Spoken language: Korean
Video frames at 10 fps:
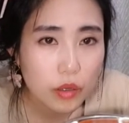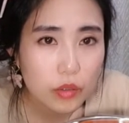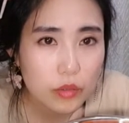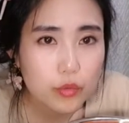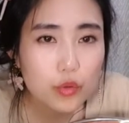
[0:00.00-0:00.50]

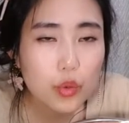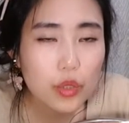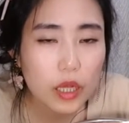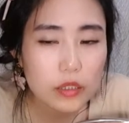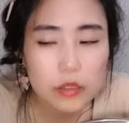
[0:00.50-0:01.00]
그 물통
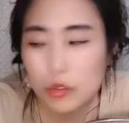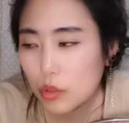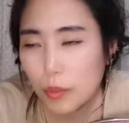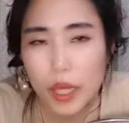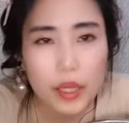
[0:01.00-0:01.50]
다 씻어서
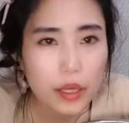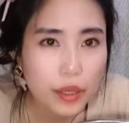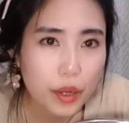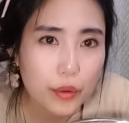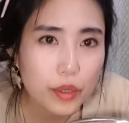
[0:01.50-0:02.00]
바닥에
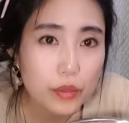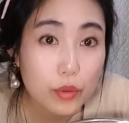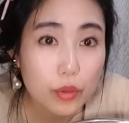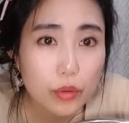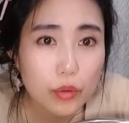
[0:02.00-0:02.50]

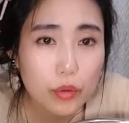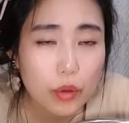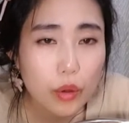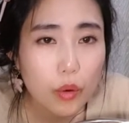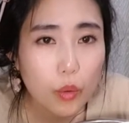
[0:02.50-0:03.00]
내려놨어요.
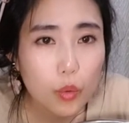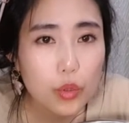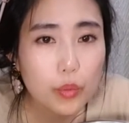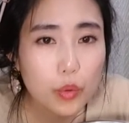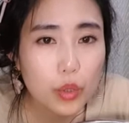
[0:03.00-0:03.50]
오늘
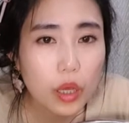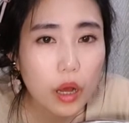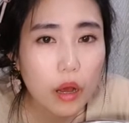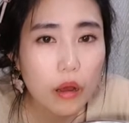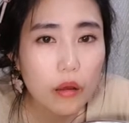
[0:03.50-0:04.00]

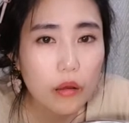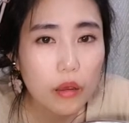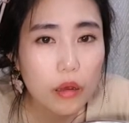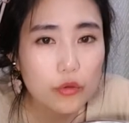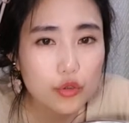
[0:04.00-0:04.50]
보니까
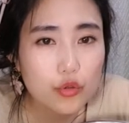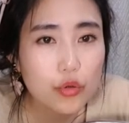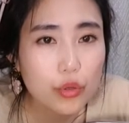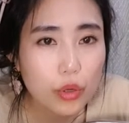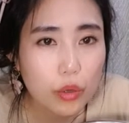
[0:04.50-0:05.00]
애가
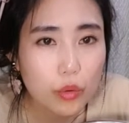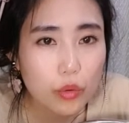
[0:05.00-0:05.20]
죽었더라고.